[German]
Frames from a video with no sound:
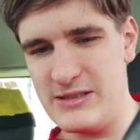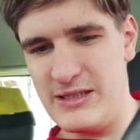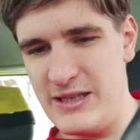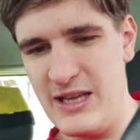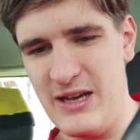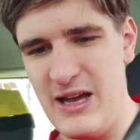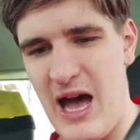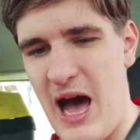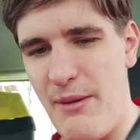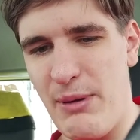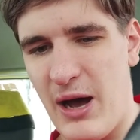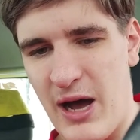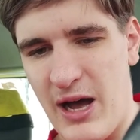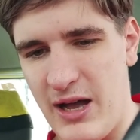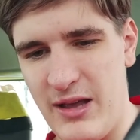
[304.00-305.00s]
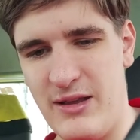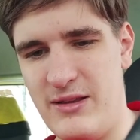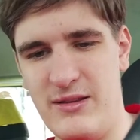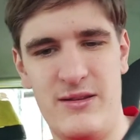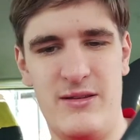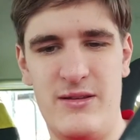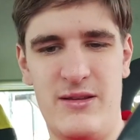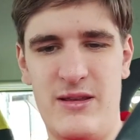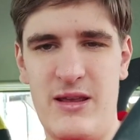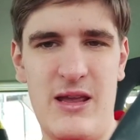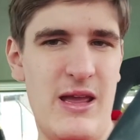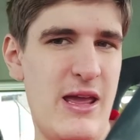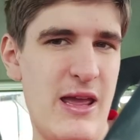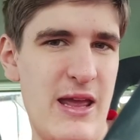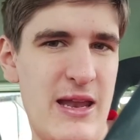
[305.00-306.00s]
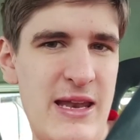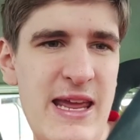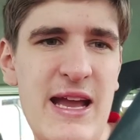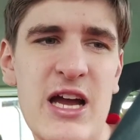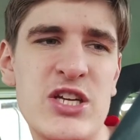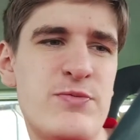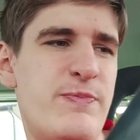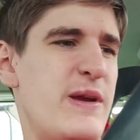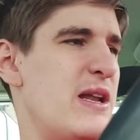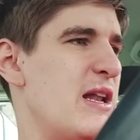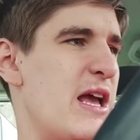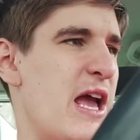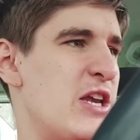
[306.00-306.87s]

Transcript: ne, aber Ligaspiel,